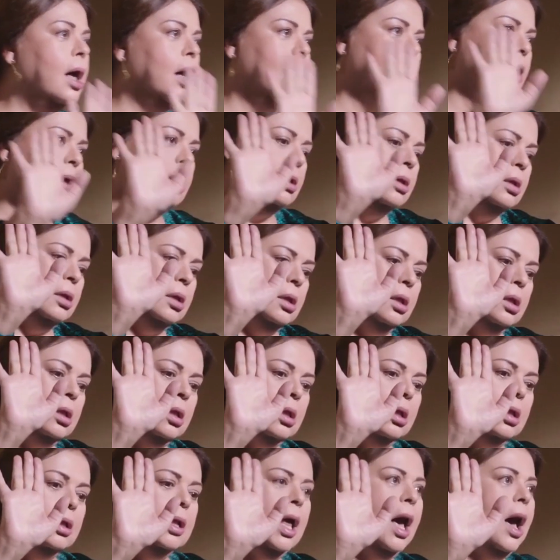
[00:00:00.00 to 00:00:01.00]
لا
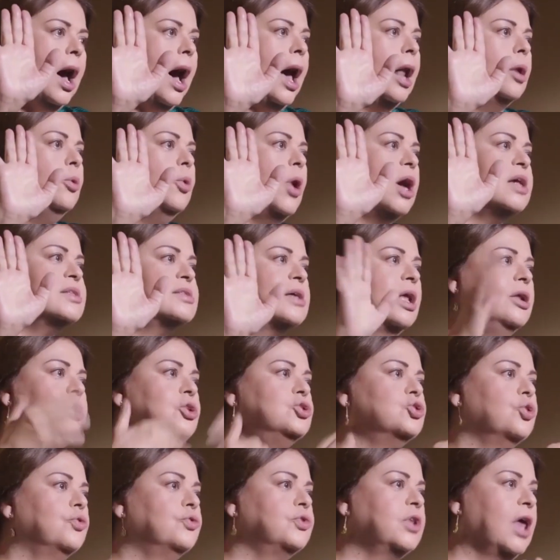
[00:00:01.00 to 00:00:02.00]
لا على
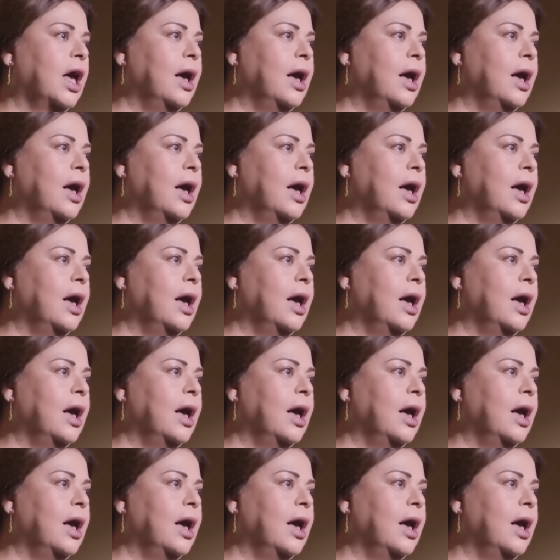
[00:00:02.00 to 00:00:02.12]
الوكسه اللي